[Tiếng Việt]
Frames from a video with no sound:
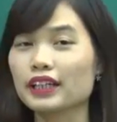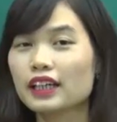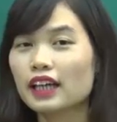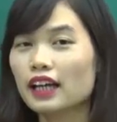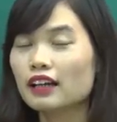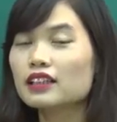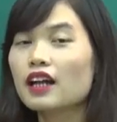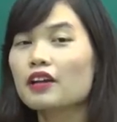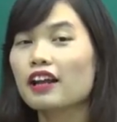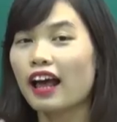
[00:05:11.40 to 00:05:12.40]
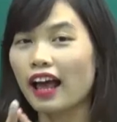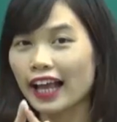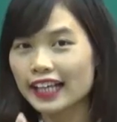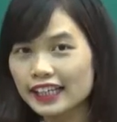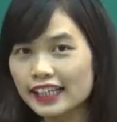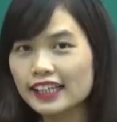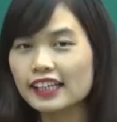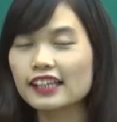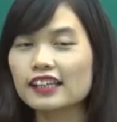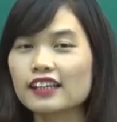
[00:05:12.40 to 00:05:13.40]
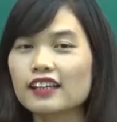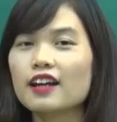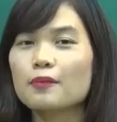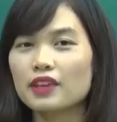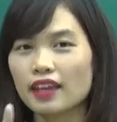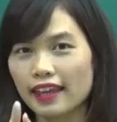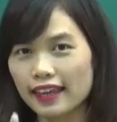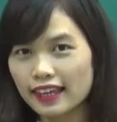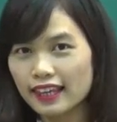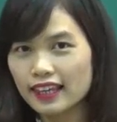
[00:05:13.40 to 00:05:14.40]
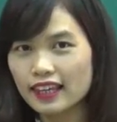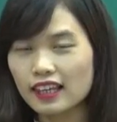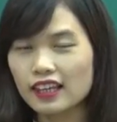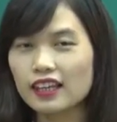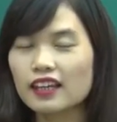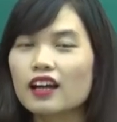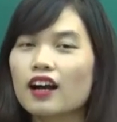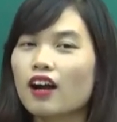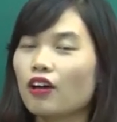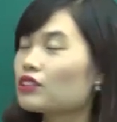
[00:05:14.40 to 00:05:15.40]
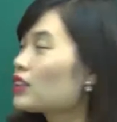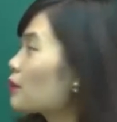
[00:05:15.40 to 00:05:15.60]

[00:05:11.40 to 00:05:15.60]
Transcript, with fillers: mình, được chưa nào? Đấy là I, I. Còn